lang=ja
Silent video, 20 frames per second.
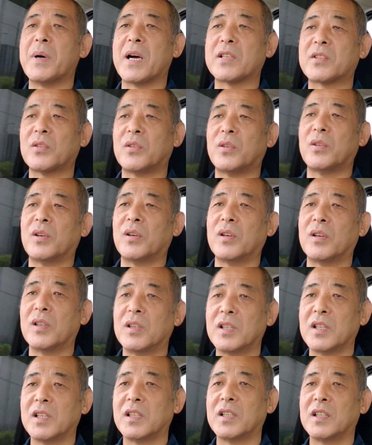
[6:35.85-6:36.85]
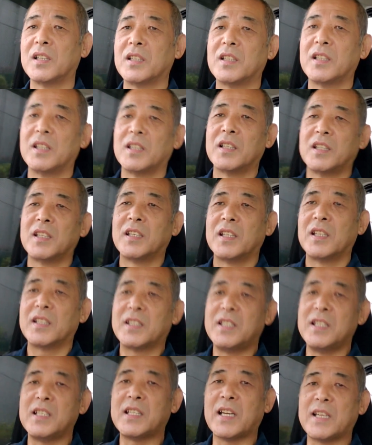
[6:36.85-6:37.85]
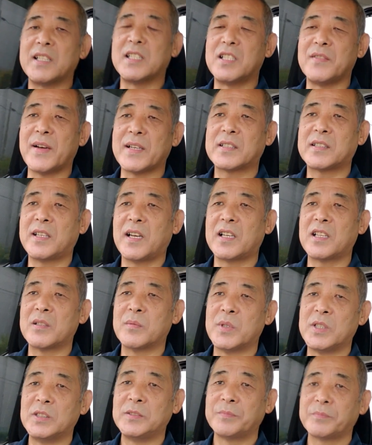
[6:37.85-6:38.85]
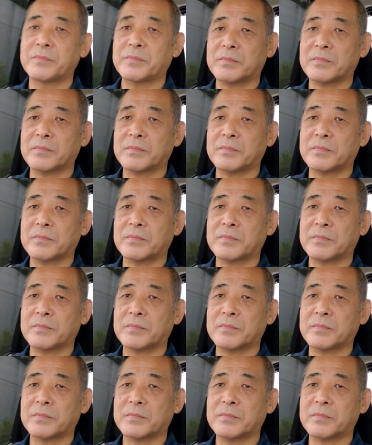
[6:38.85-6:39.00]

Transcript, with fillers: 場所を聞いたりしますけれども、